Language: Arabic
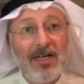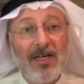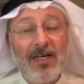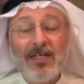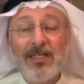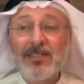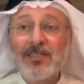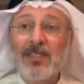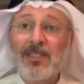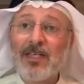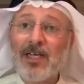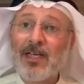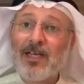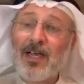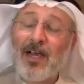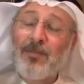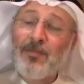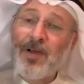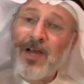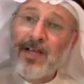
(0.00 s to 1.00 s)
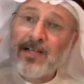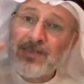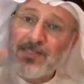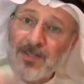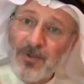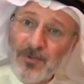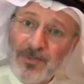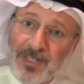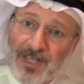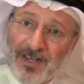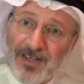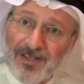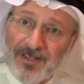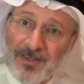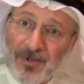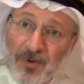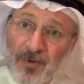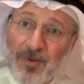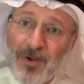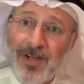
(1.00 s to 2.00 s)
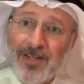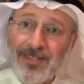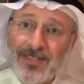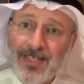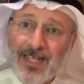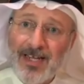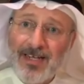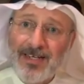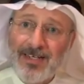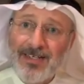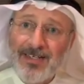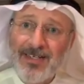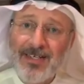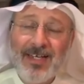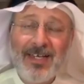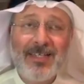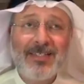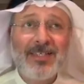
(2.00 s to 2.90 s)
اللي تضع عباءة سوداء هو واحد قال لي